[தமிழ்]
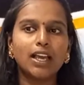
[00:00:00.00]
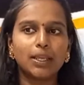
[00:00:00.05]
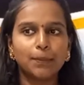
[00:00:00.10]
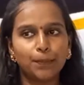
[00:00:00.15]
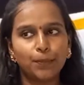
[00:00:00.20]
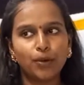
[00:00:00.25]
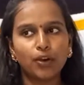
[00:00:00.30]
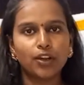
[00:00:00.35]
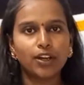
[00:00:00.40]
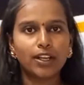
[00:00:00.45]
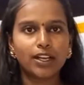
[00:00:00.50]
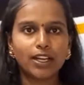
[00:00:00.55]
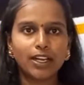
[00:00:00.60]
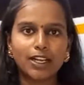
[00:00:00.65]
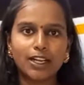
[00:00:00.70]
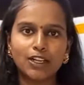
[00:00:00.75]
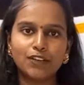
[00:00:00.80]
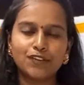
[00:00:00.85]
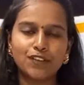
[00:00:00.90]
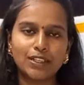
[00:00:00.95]
இப்போ இருக்கிற
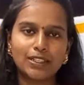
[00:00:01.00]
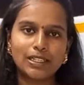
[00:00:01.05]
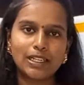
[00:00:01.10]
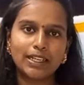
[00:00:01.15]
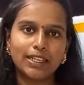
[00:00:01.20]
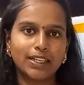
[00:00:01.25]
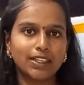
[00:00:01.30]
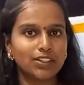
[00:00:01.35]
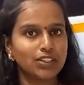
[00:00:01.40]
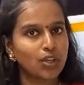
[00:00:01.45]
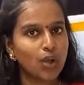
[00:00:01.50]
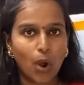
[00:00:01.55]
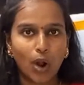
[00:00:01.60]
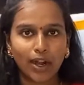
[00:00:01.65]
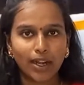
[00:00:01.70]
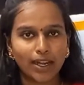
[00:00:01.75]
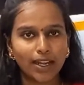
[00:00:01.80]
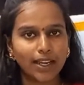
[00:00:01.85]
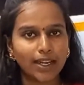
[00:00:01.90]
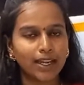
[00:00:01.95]
ஃபெசிலிட்டிஸ்க்கும்
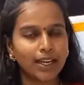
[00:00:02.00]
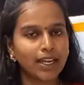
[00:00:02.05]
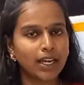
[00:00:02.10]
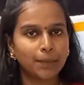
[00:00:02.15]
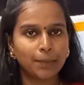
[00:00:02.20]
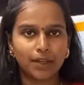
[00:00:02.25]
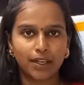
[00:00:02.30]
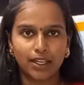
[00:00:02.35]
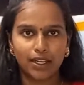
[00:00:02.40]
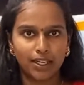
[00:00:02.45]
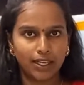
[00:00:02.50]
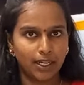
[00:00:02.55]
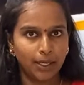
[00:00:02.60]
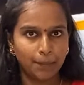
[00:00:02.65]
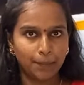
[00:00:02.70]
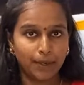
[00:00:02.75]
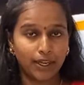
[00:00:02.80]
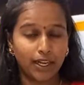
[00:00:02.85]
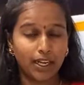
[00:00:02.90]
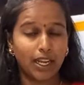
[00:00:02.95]
ஆன்லைன்லேயே நம்ம
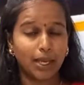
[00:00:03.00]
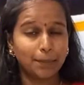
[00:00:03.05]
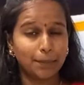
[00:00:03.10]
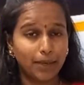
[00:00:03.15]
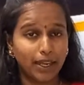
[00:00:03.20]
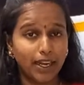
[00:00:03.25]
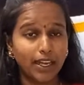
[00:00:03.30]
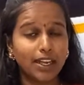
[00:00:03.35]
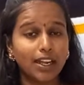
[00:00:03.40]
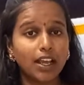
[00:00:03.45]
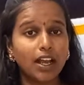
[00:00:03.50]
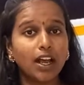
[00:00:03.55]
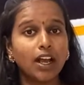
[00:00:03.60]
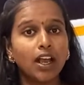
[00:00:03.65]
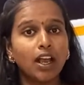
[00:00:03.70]
லேர்ன் பண்ணலாம் பட்